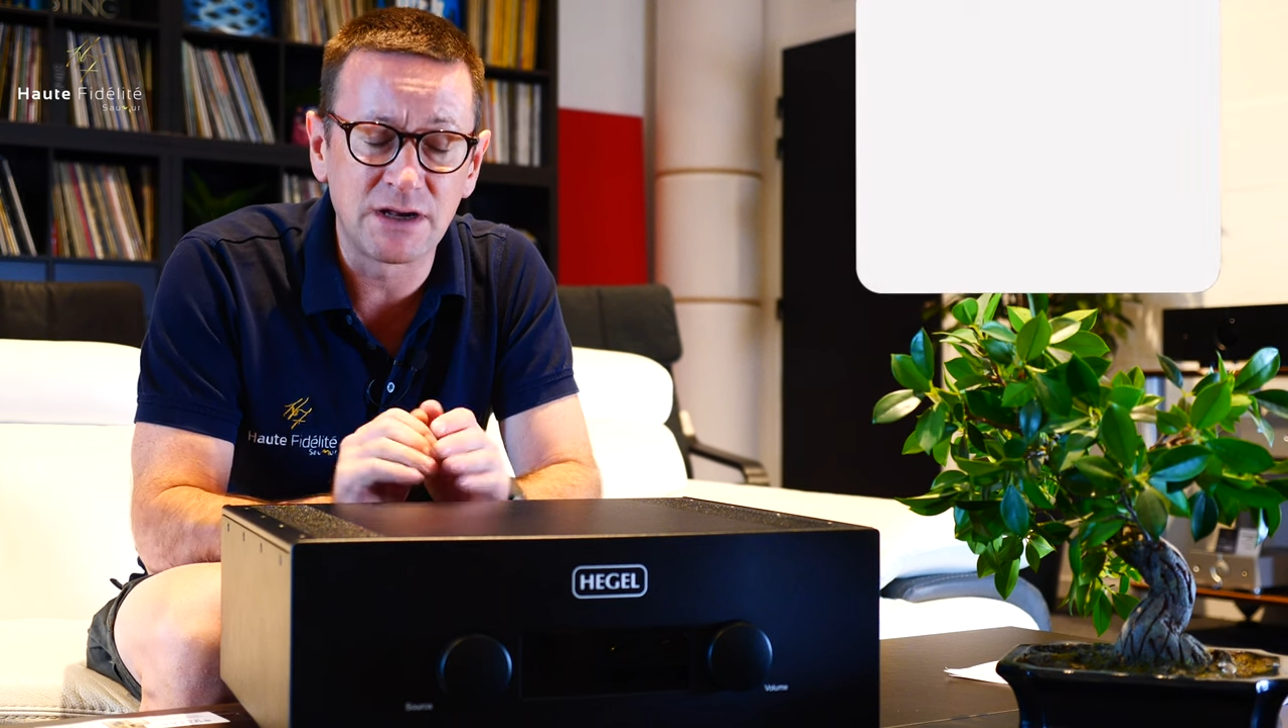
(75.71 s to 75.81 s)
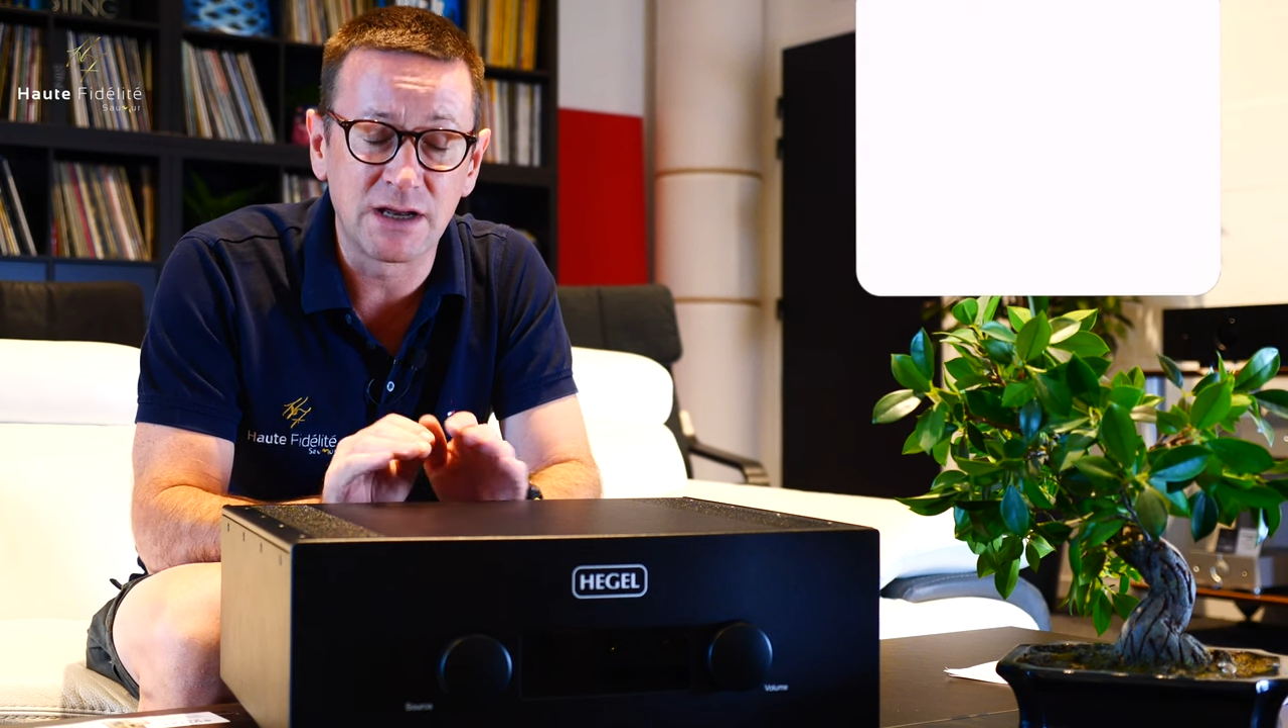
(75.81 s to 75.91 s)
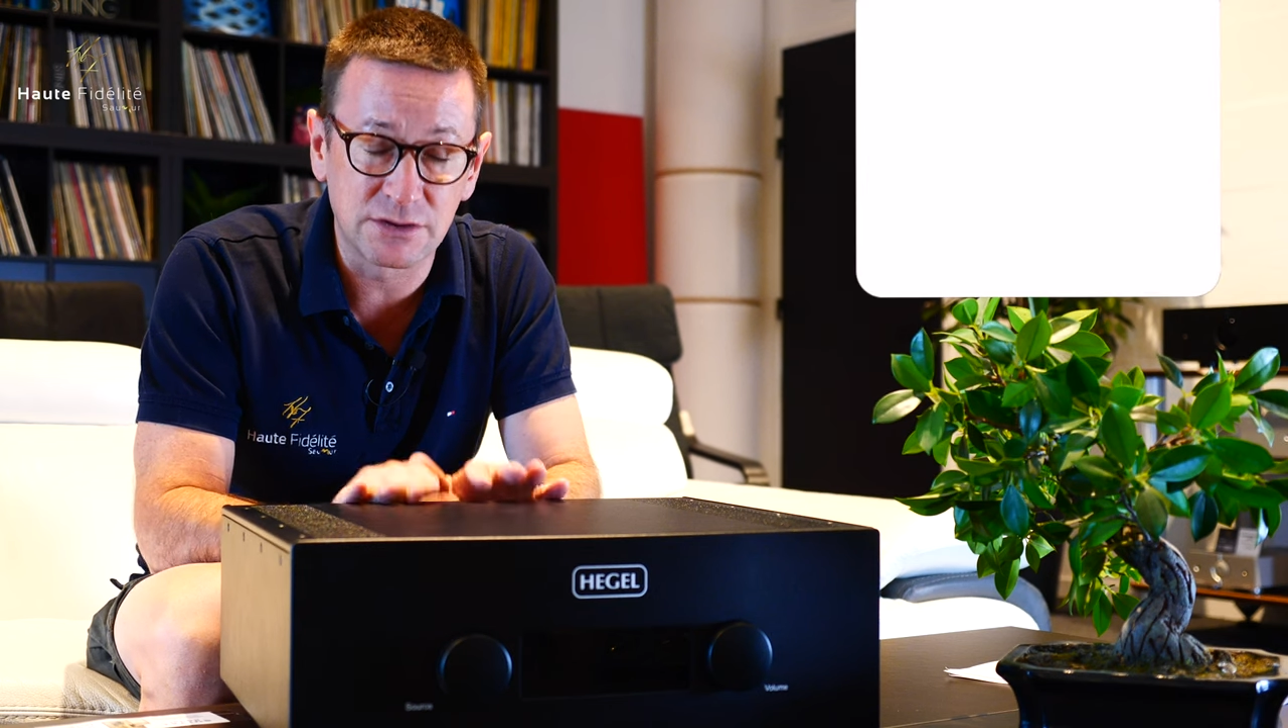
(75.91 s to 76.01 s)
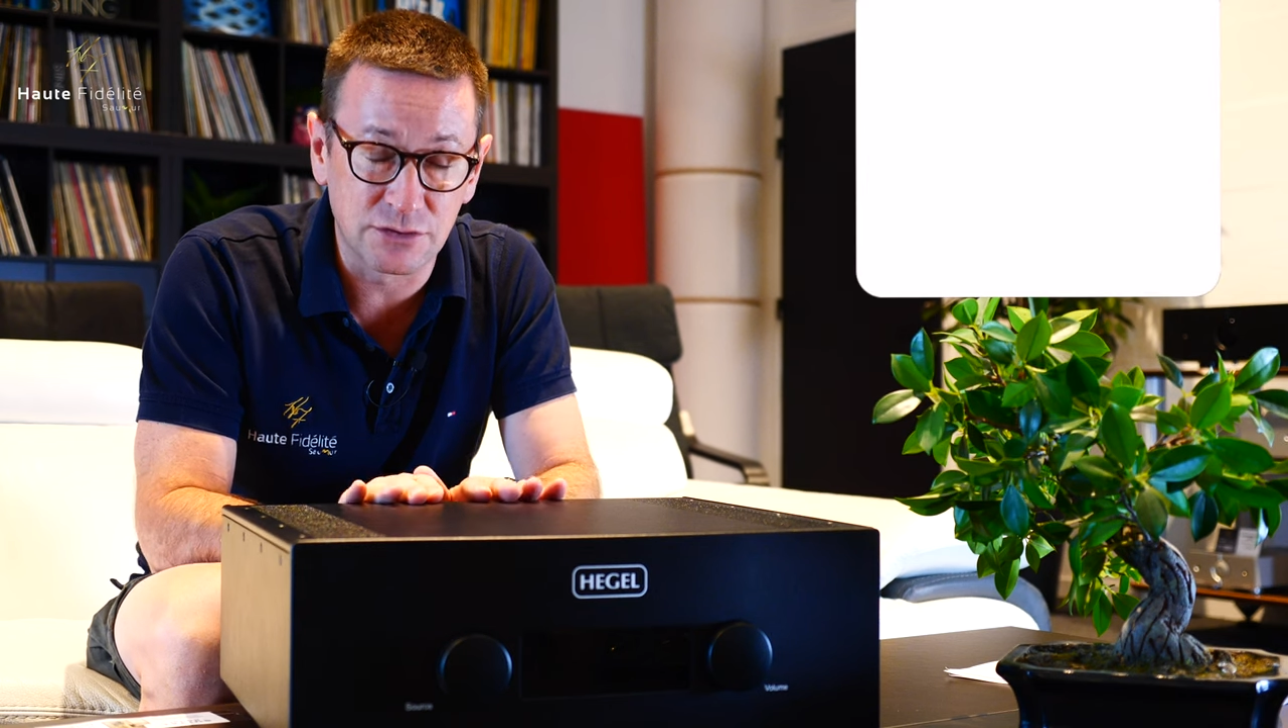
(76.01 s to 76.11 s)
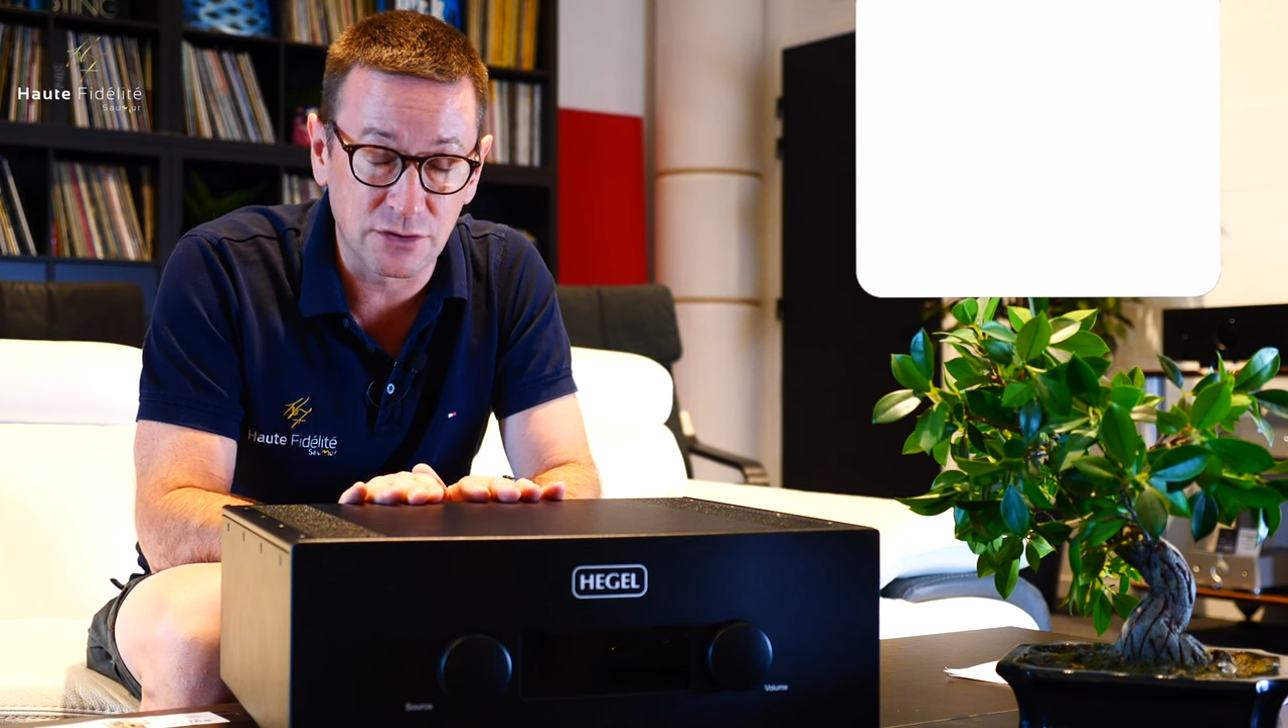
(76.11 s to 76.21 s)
il fait le